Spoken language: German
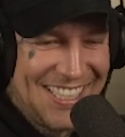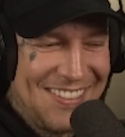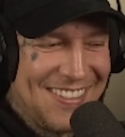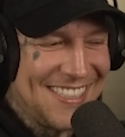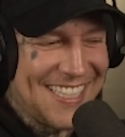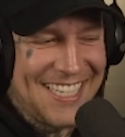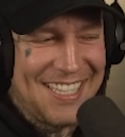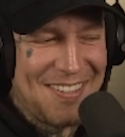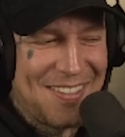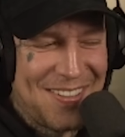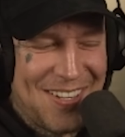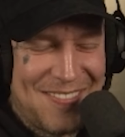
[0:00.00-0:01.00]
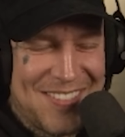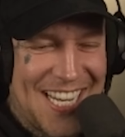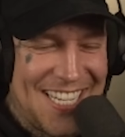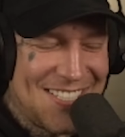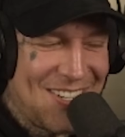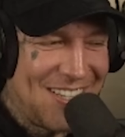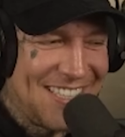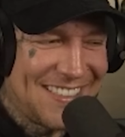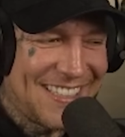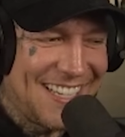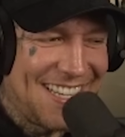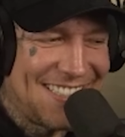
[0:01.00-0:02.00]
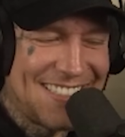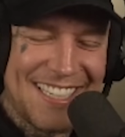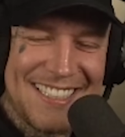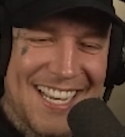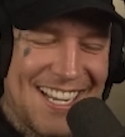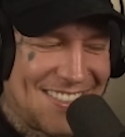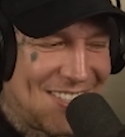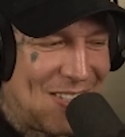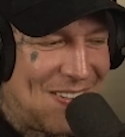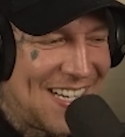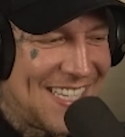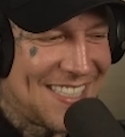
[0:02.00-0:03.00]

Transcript: Wenn Danny äh, im Salzloch ist, Digga, dann kracht's auch immer ganz